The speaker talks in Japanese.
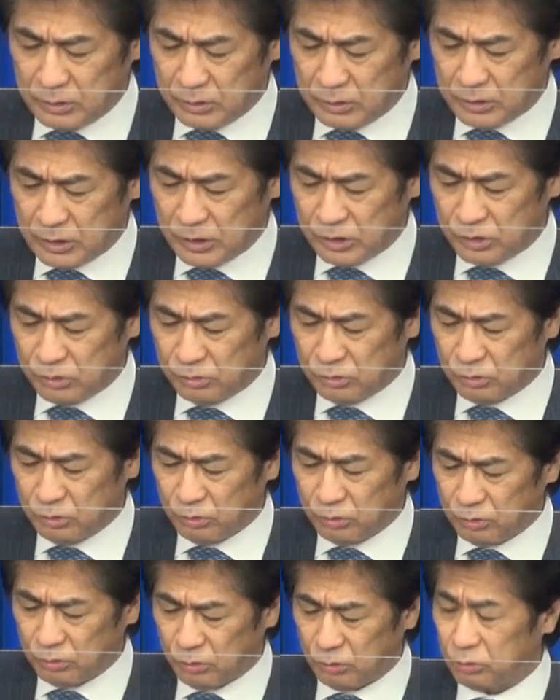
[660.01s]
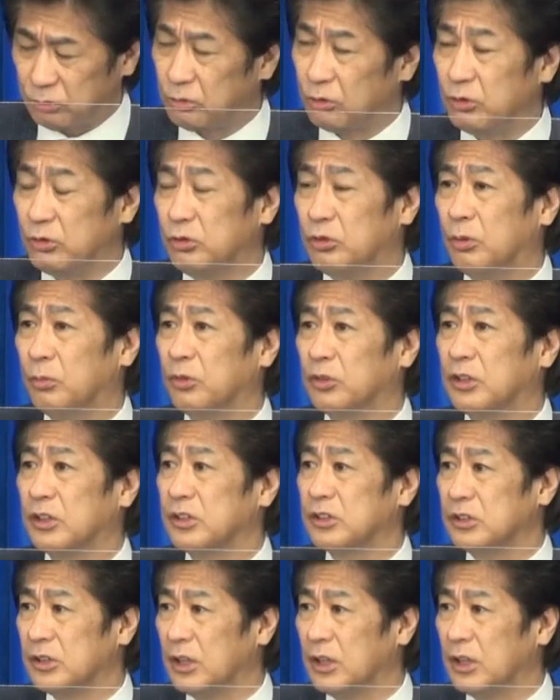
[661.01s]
接種状況というのもです